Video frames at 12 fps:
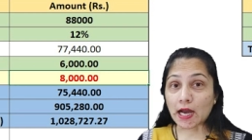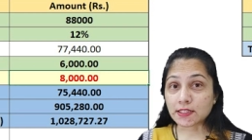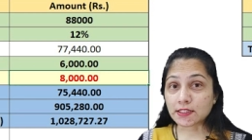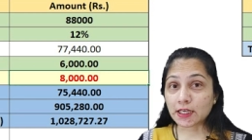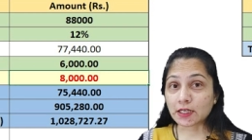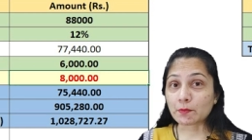
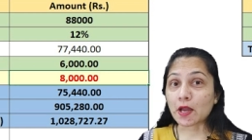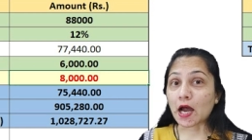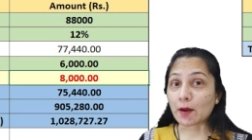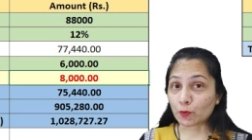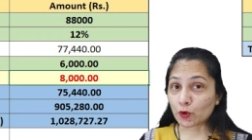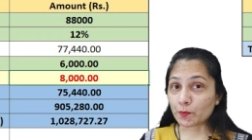आज के डेट में
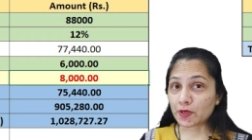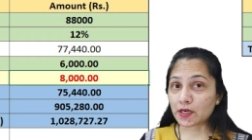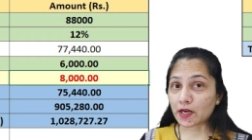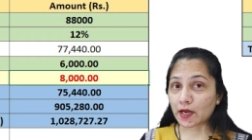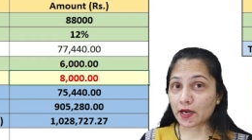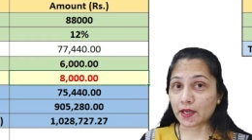आपको मिल
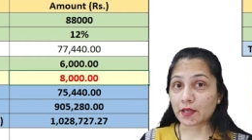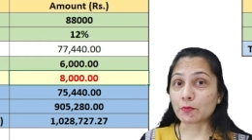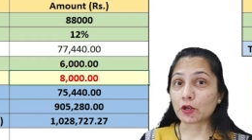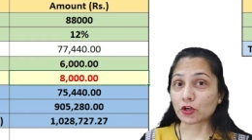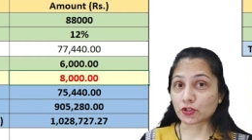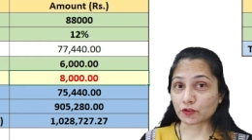रहा है
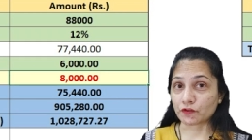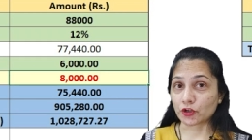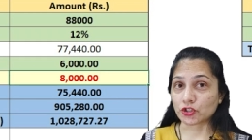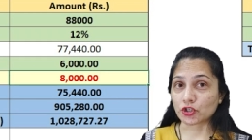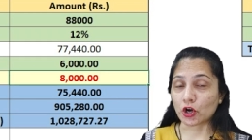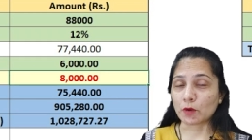बिकॉज ऑफ ऑफ
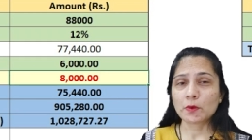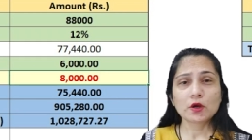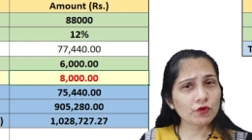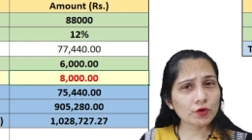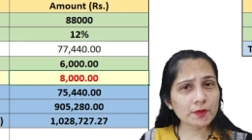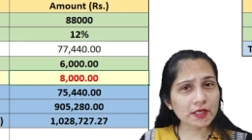योर जॉब
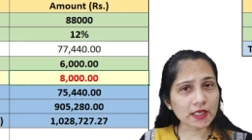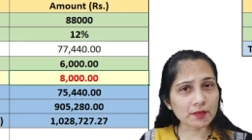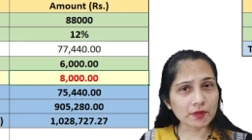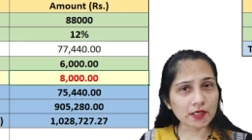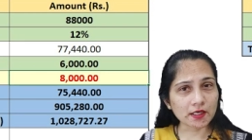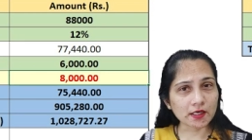वो भी नहीं
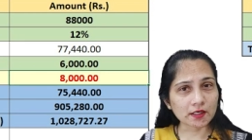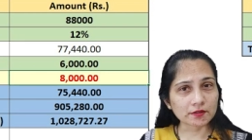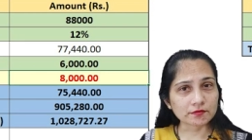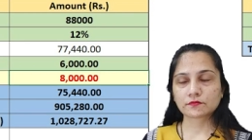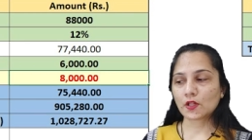मिलेगा